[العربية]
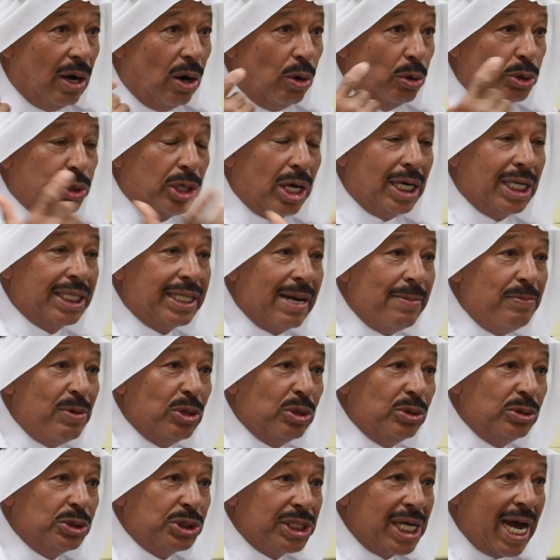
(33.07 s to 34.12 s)
وتالي
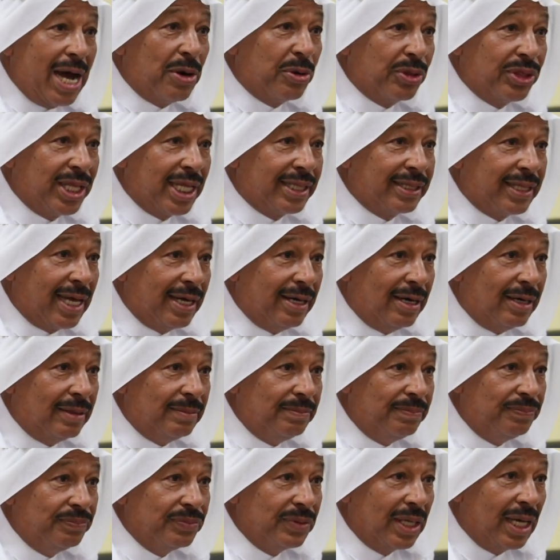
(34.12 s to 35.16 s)
تمو شهر وثلاث ايام
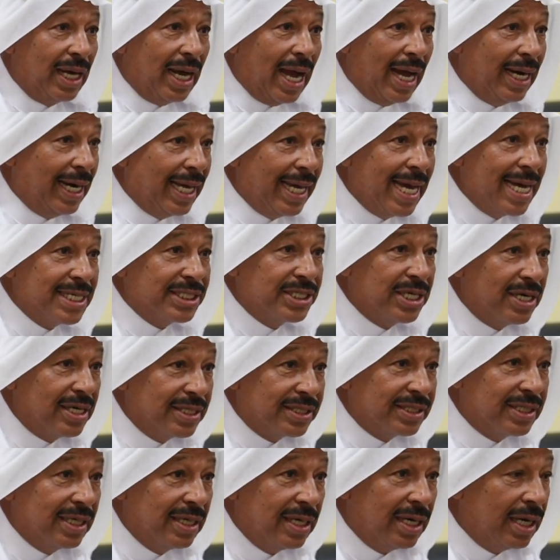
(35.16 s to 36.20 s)
على اساس
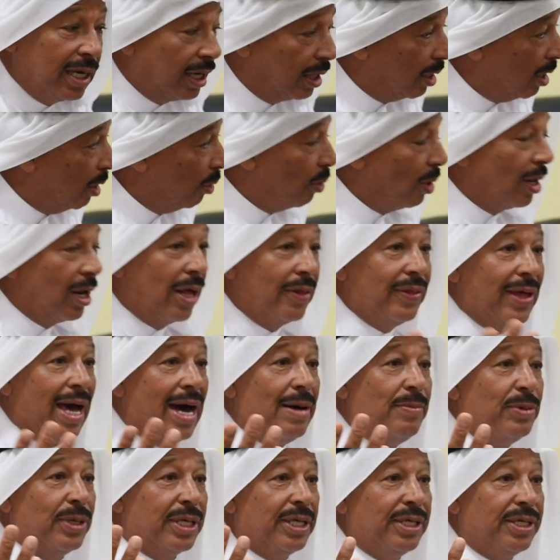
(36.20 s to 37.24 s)
قال والله هذا
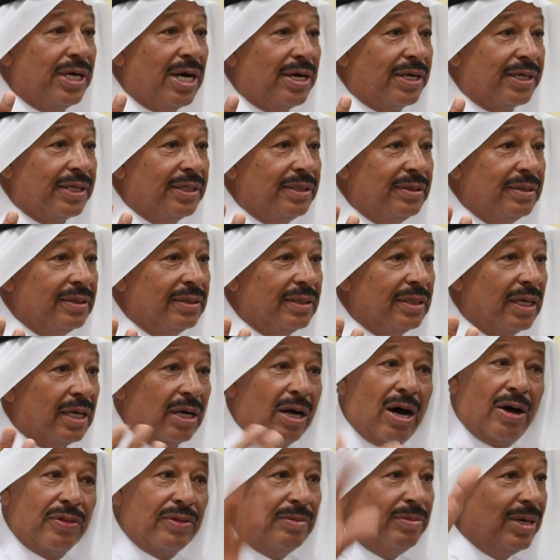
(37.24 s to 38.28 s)
امر اداري
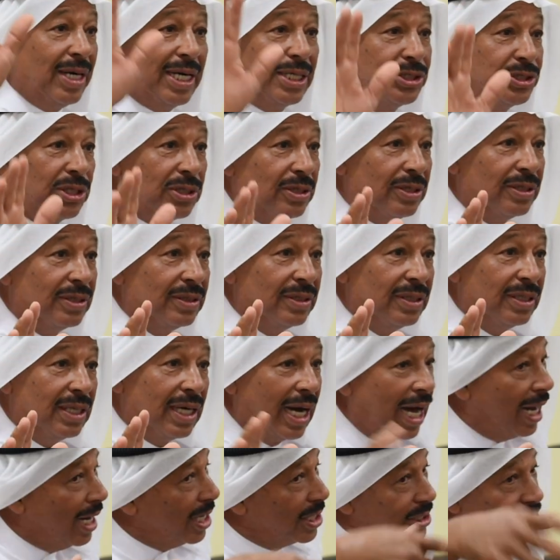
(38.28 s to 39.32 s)
القاضي ما له شغل
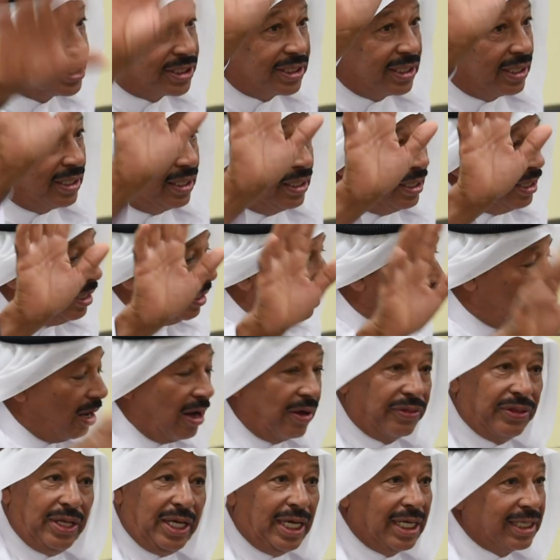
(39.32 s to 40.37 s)
خلاص
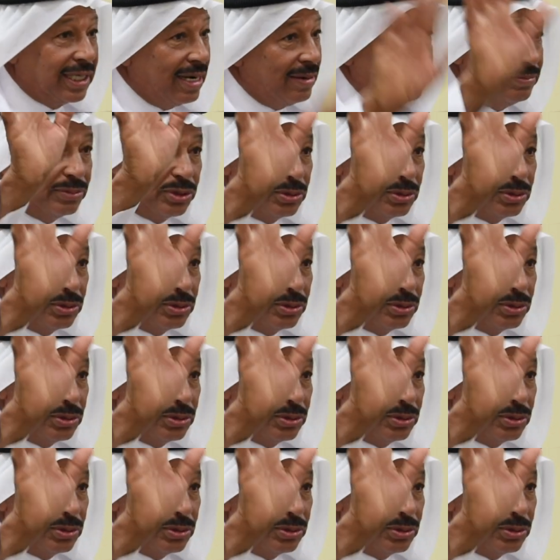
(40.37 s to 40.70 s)
القاضي حكم